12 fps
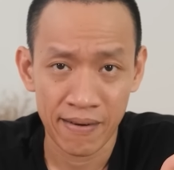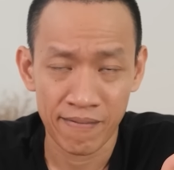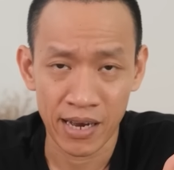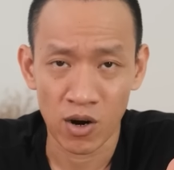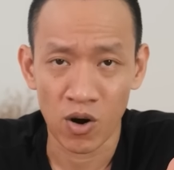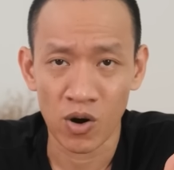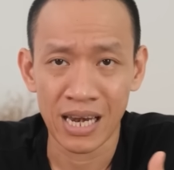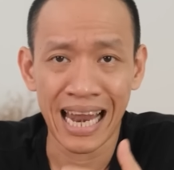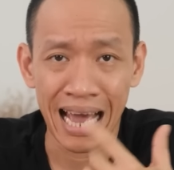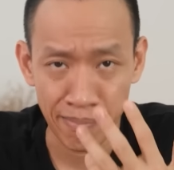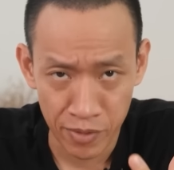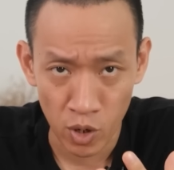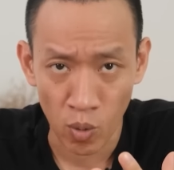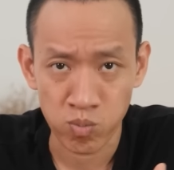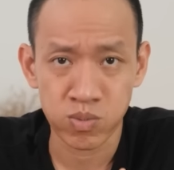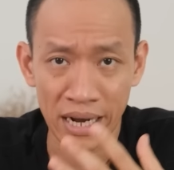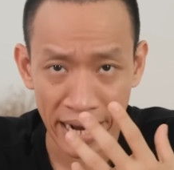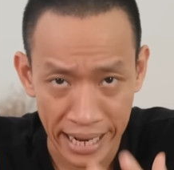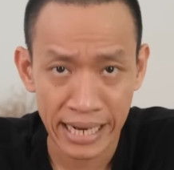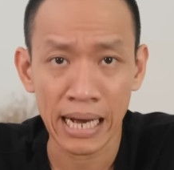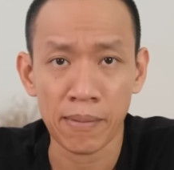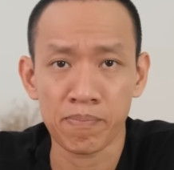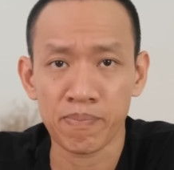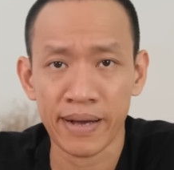và rồi lạm dụng, nghiện
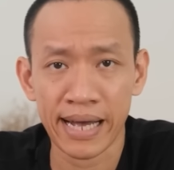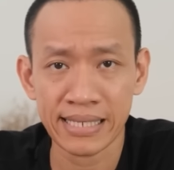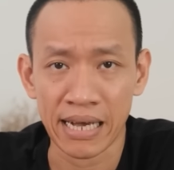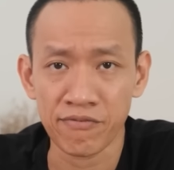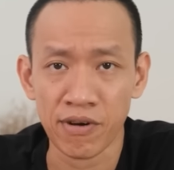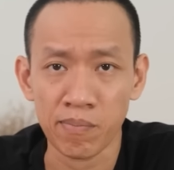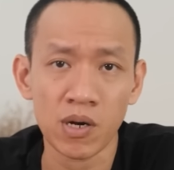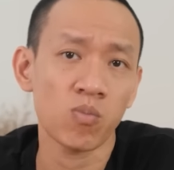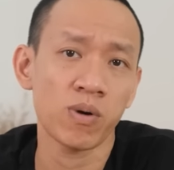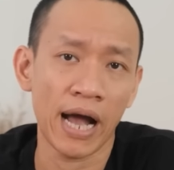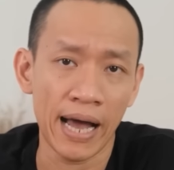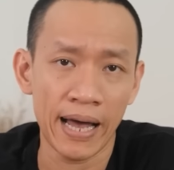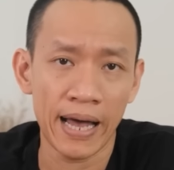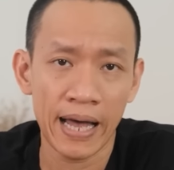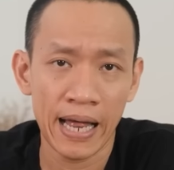ngập các sản phẩm công nghệ